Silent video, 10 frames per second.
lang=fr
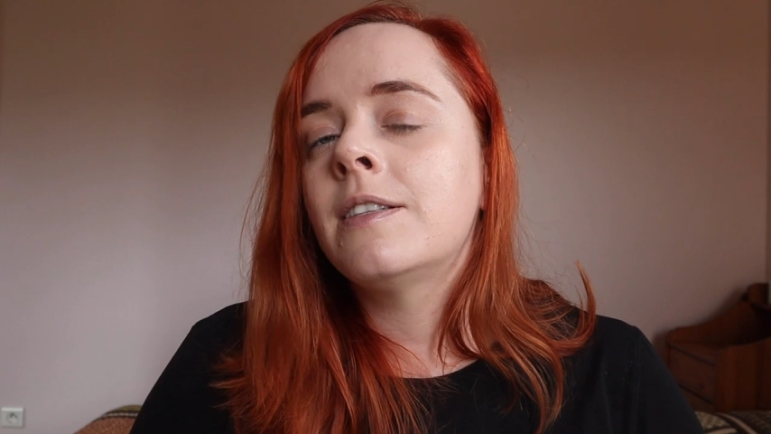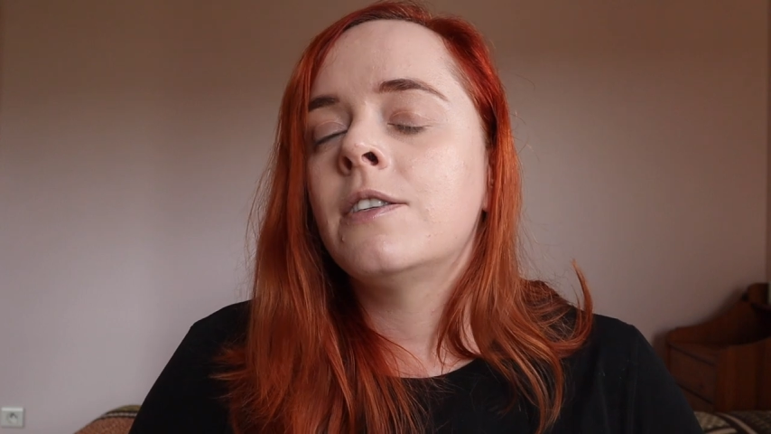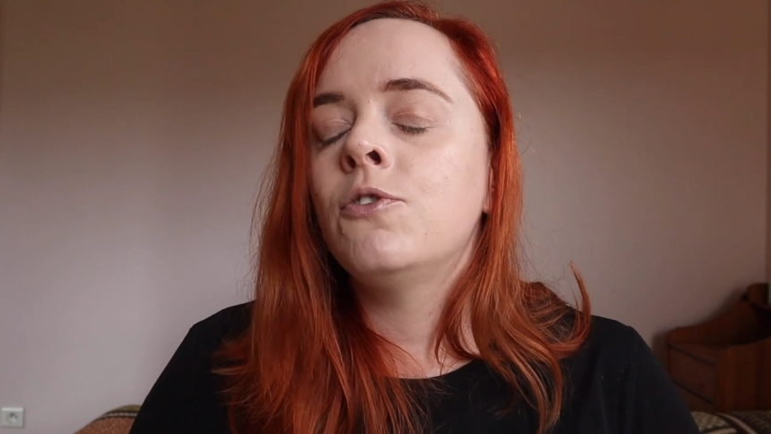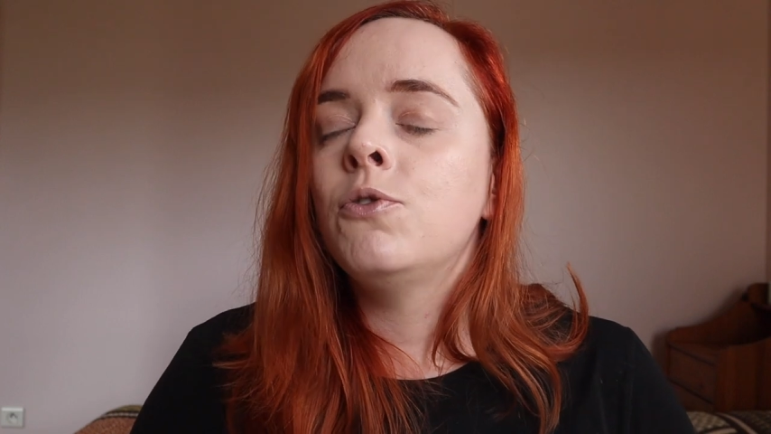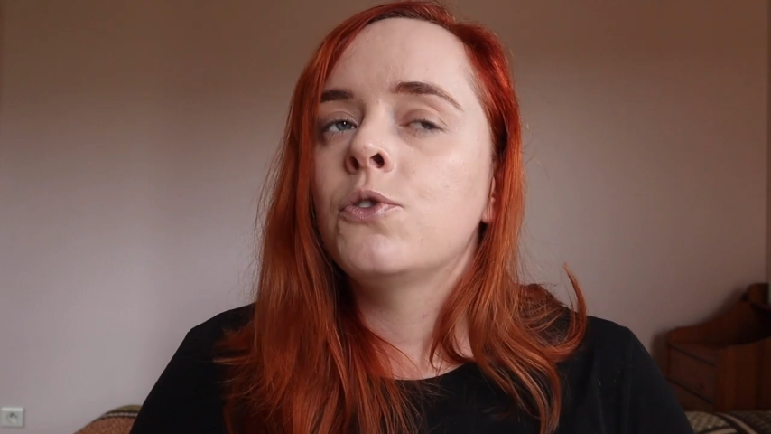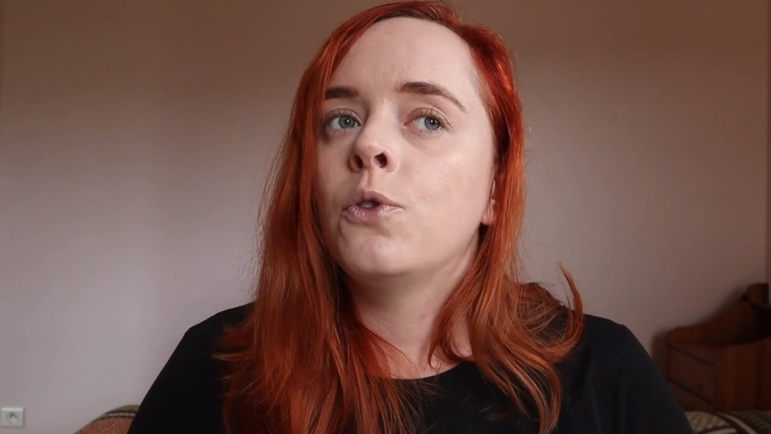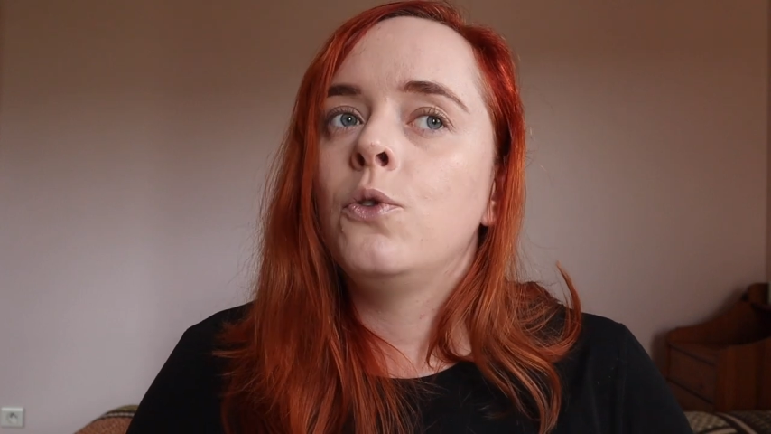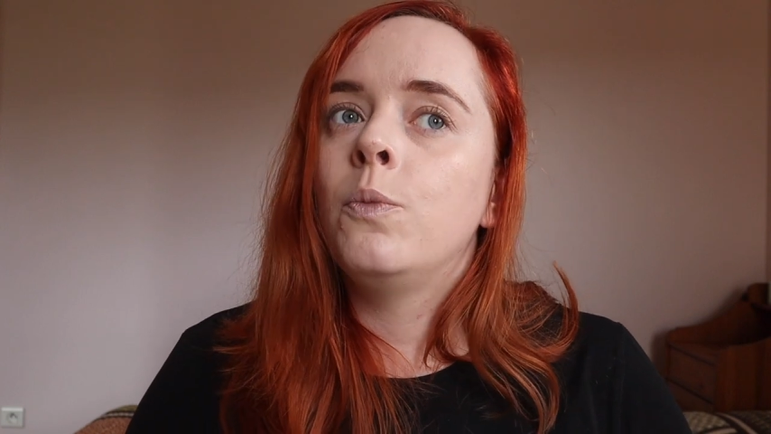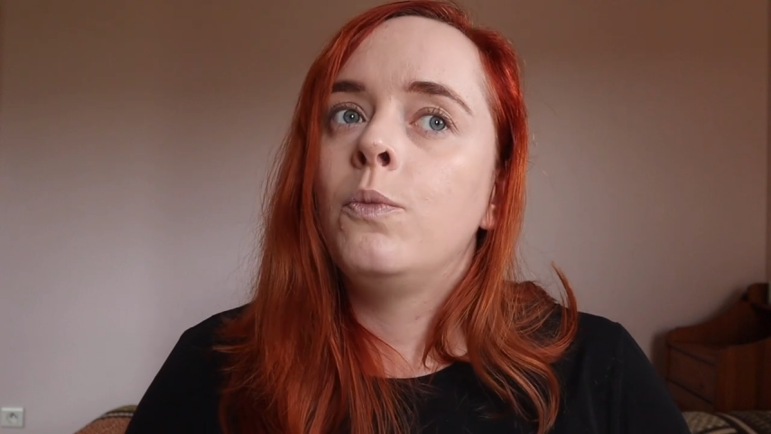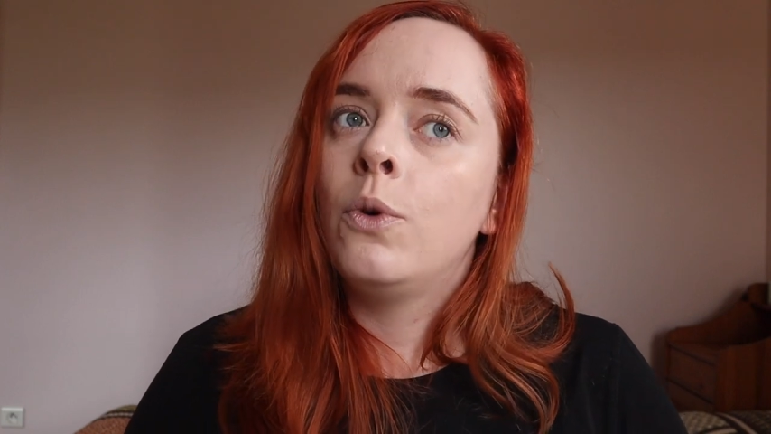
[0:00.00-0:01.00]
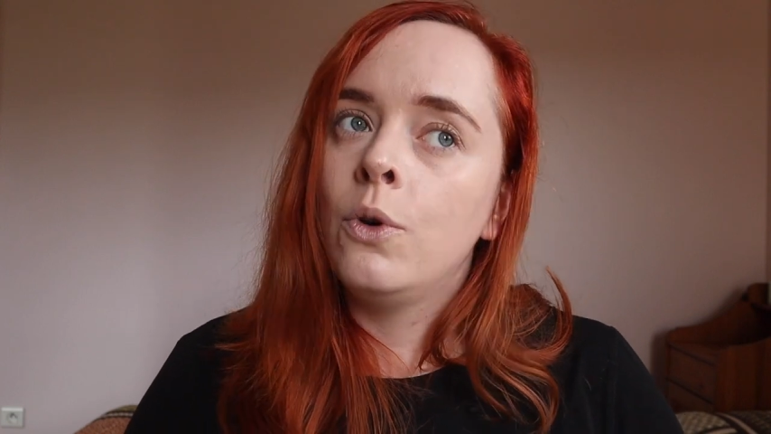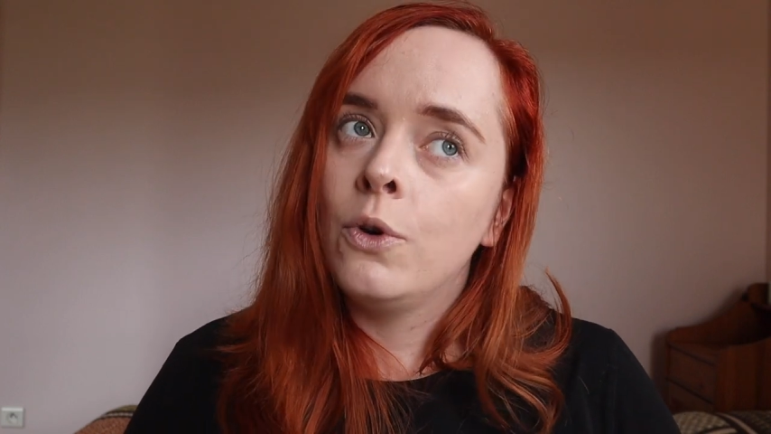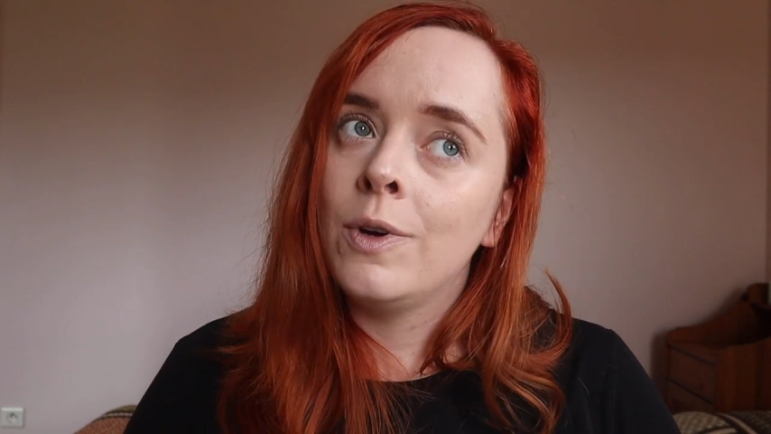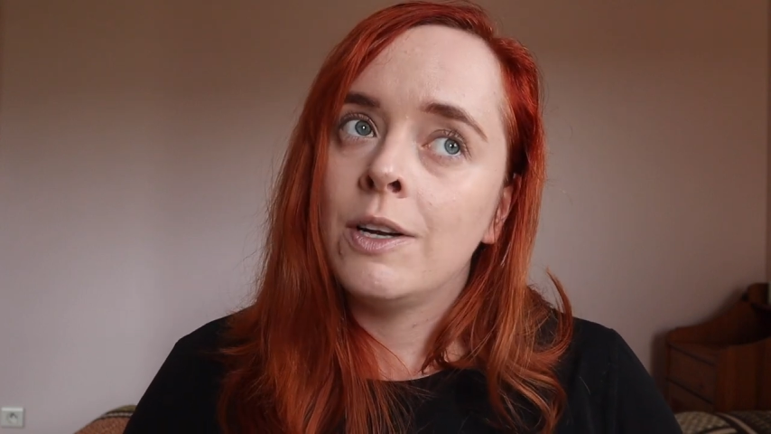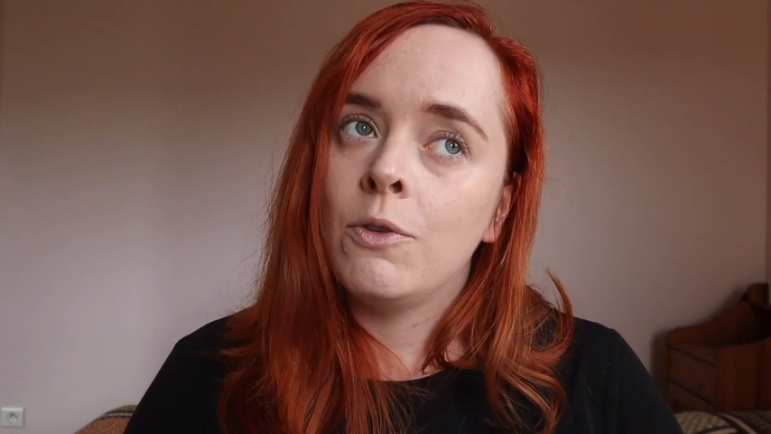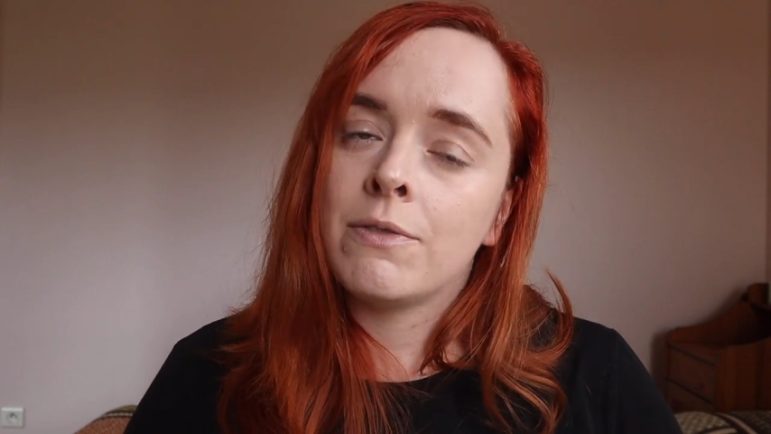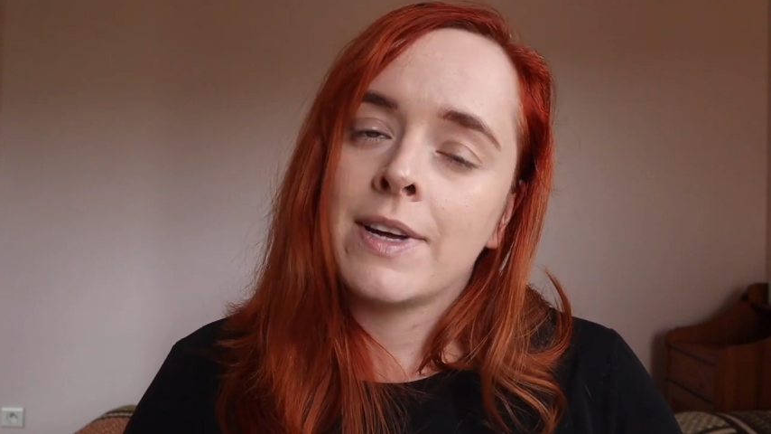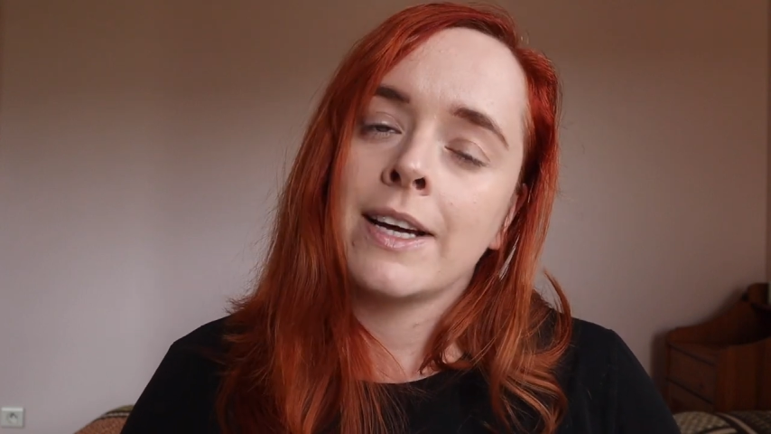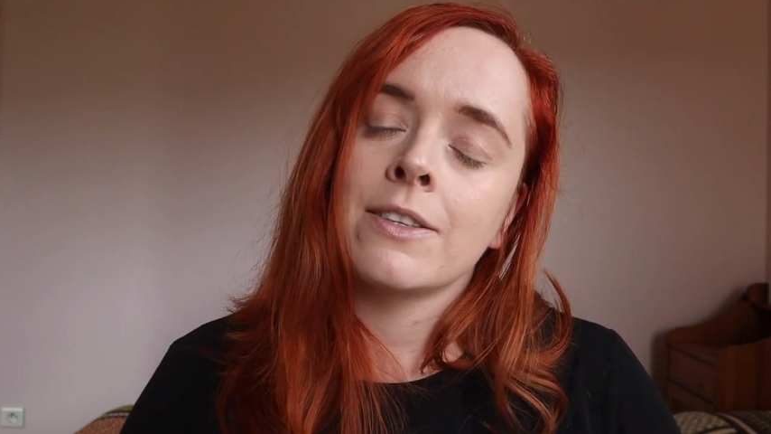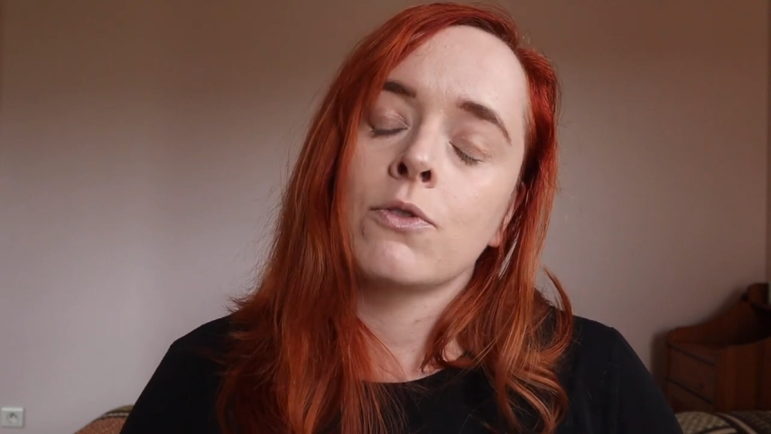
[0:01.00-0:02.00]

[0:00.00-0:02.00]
C'est juste que le bleu et le vert,